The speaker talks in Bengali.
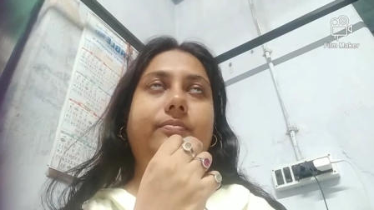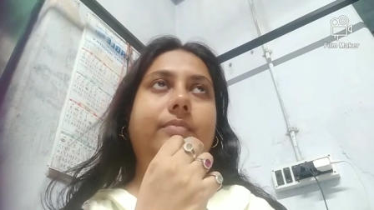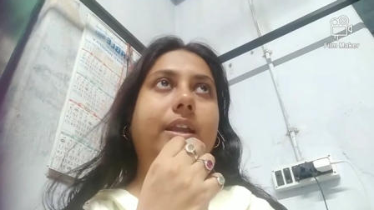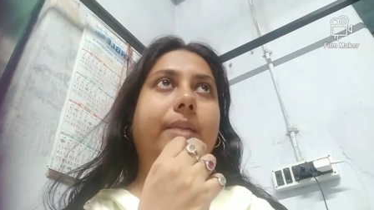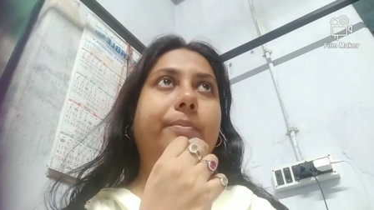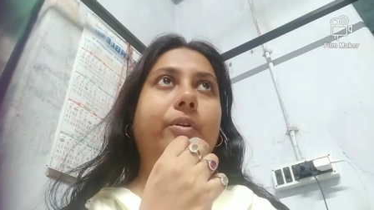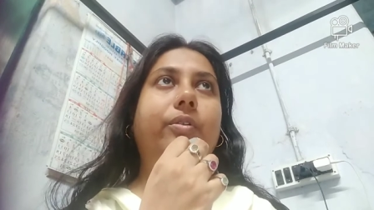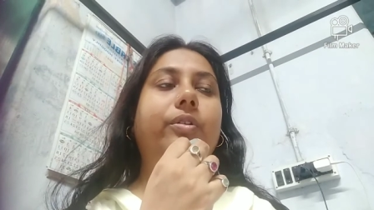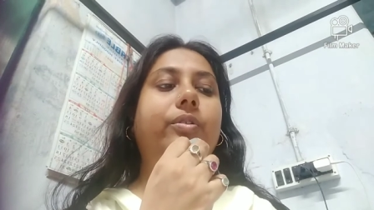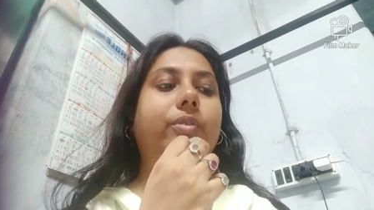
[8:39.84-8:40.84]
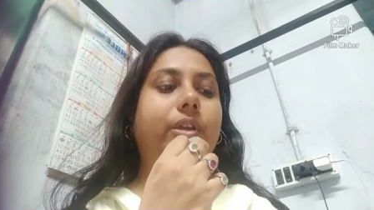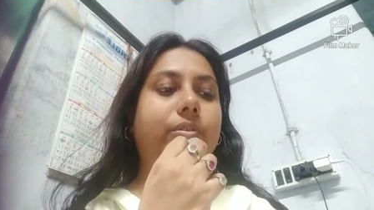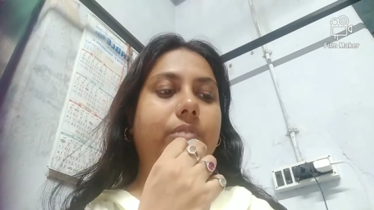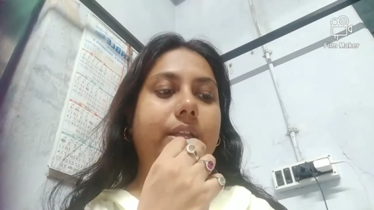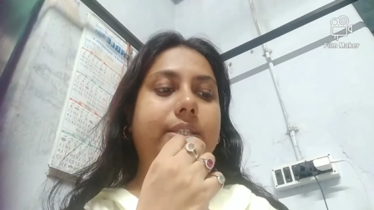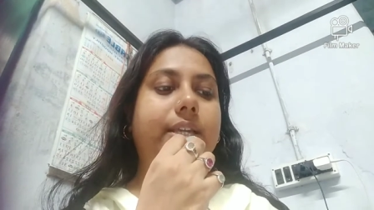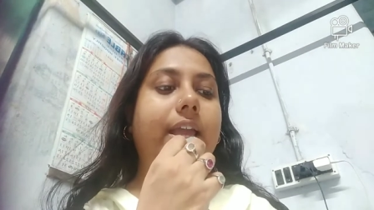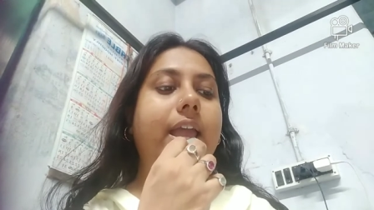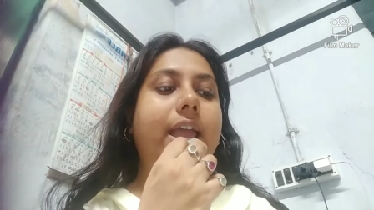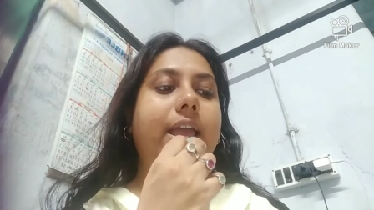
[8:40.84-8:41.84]
মানে প্রকট করে তুলেছে
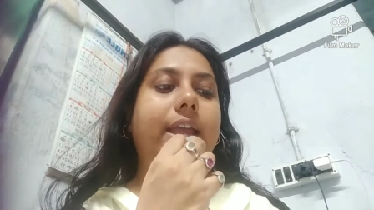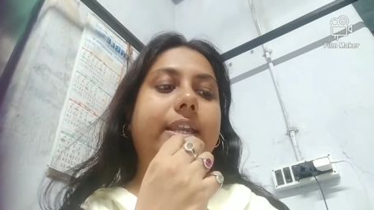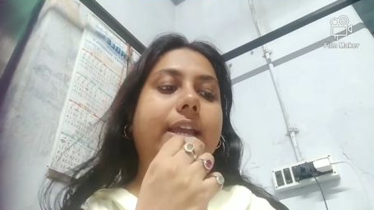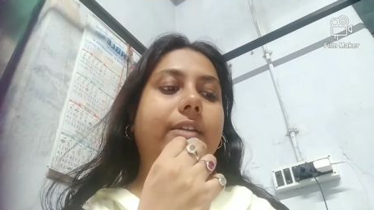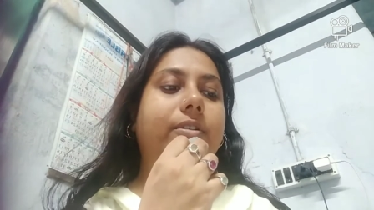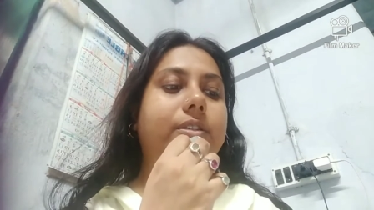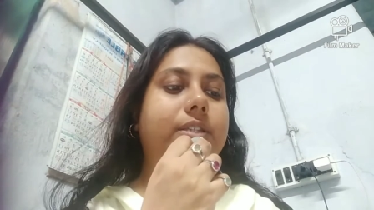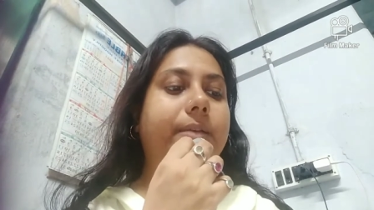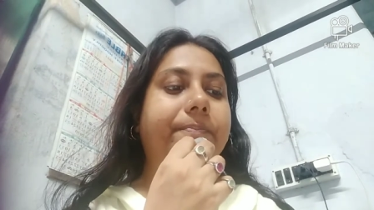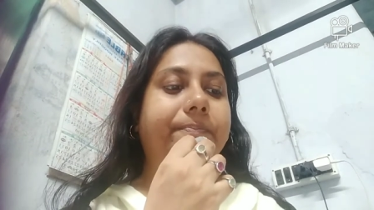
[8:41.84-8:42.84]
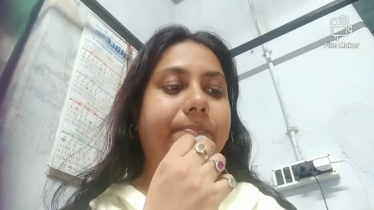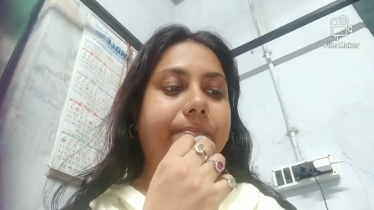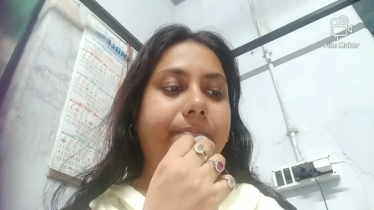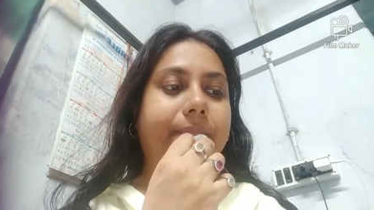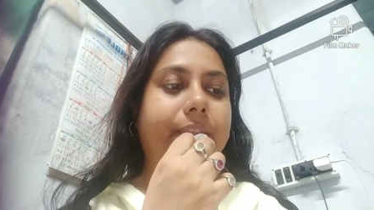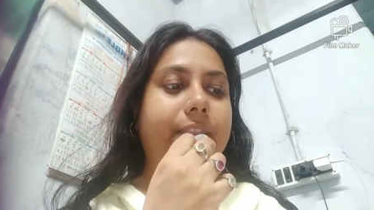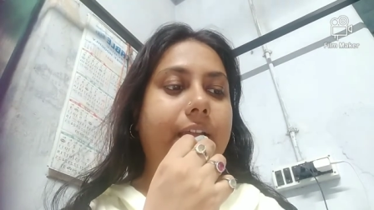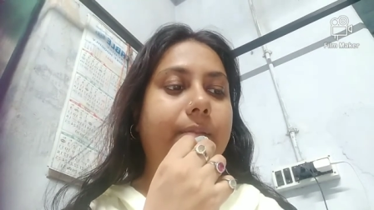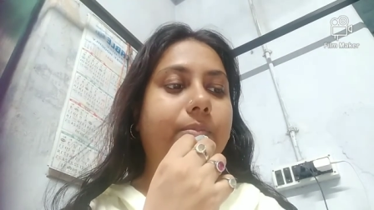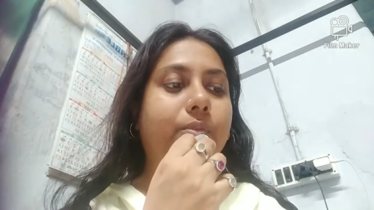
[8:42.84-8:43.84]
এটাই হচ্ছে
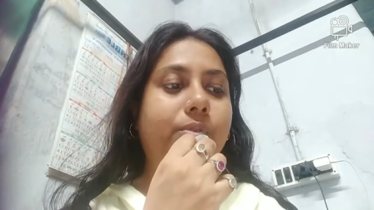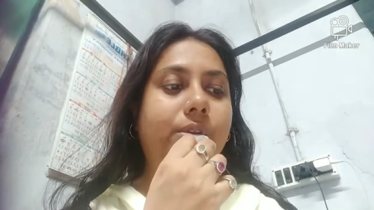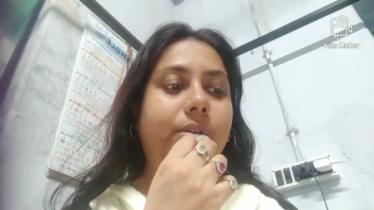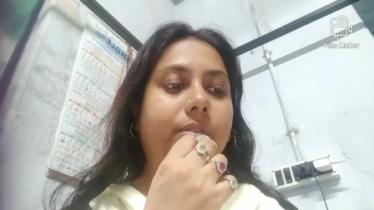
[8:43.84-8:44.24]
তার মূল